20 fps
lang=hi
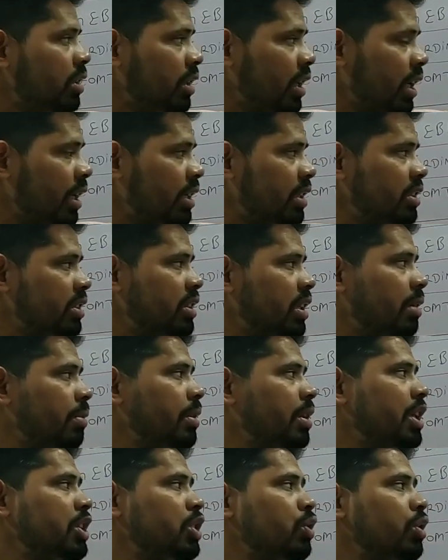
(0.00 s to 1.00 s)
जित यानी कि जितने
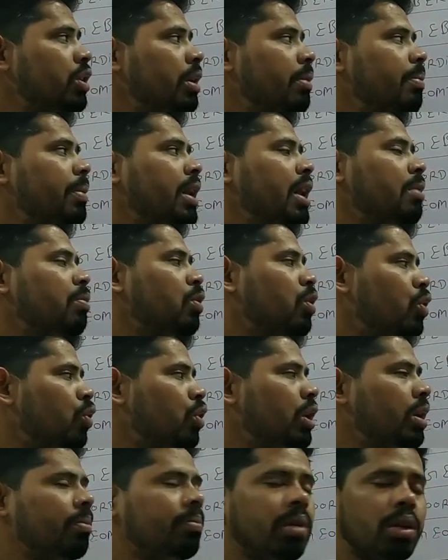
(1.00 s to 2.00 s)
भी नेचुरल नंबर है वो
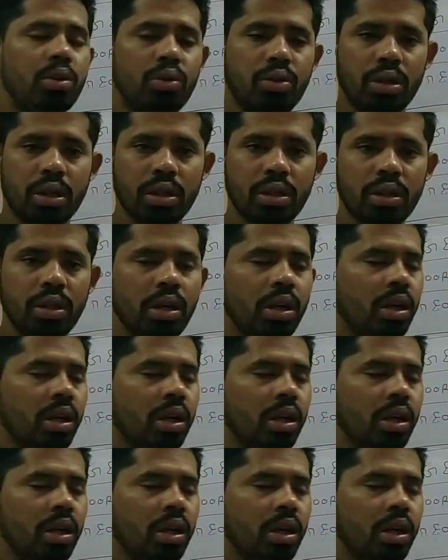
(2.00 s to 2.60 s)
होल नंबर होगा